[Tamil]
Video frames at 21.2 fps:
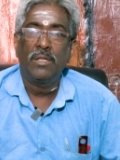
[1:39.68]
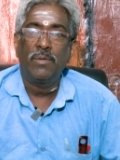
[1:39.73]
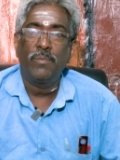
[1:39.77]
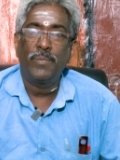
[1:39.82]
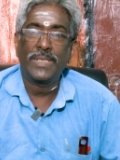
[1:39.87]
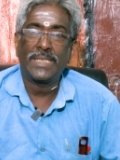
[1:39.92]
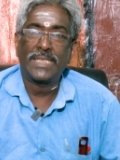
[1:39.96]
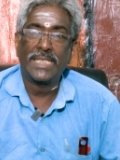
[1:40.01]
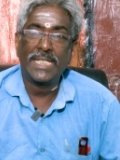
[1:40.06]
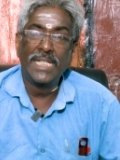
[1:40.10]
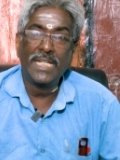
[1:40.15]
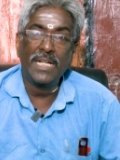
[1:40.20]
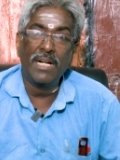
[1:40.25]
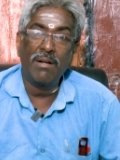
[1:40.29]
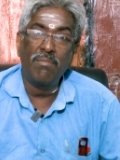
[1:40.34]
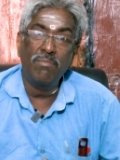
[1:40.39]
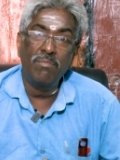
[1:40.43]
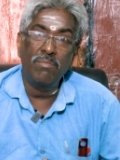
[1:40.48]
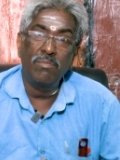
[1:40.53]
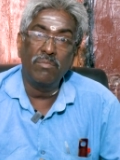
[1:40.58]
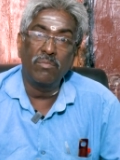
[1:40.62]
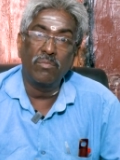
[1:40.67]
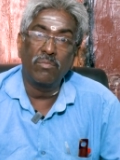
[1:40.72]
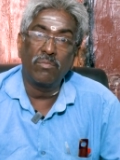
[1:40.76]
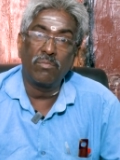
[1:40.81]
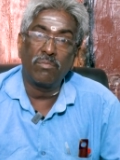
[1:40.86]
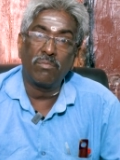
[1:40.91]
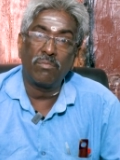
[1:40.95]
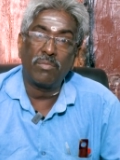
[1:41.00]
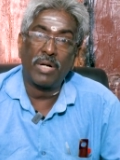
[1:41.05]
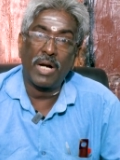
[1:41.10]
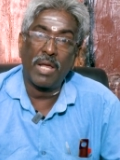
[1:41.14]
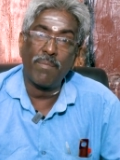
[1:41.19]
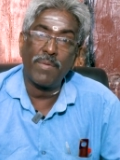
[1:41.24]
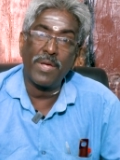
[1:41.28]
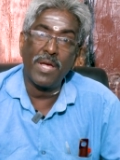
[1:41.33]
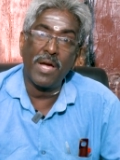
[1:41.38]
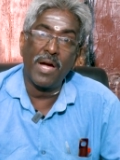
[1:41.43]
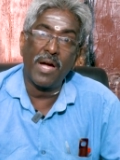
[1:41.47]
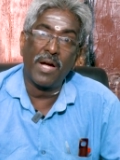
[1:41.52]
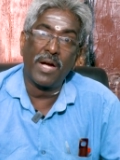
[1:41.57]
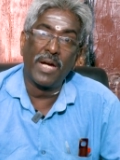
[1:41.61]
இப்போ சிங்கம்
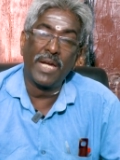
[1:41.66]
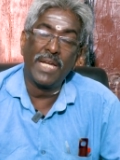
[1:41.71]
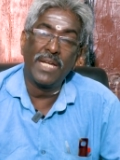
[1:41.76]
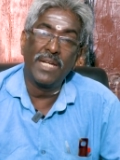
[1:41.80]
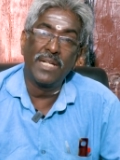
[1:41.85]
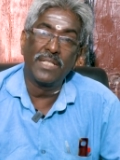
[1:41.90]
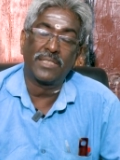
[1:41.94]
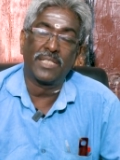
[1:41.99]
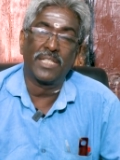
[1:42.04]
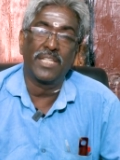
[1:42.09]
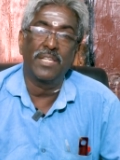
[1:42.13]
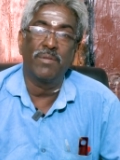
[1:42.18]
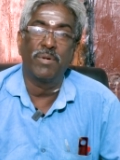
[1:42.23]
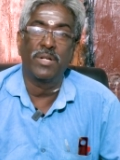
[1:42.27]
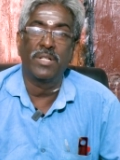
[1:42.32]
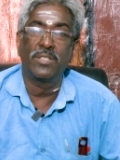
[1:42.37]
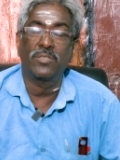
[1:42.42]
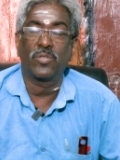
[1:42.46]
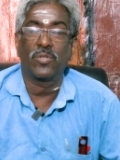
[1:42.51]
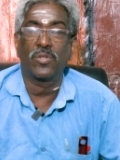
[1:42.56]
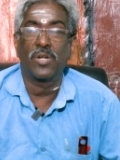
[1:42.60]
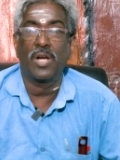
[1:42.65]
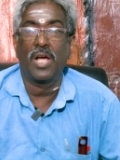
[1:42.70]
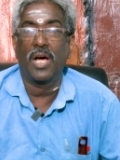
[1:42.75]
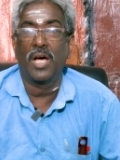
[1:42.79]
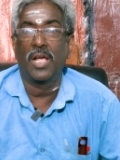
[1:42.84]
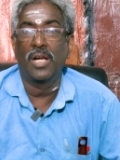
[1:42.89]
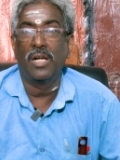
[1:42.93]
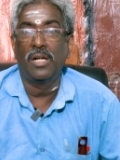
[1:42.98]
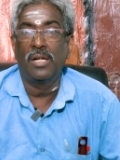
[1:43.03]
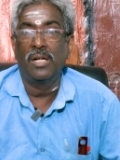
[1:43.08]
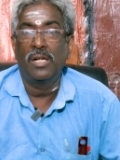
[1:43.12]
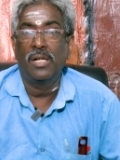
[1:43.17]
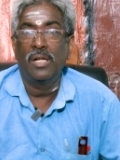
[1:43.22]
வளமையாக என்ன செய்யும் என்று சொன்னால்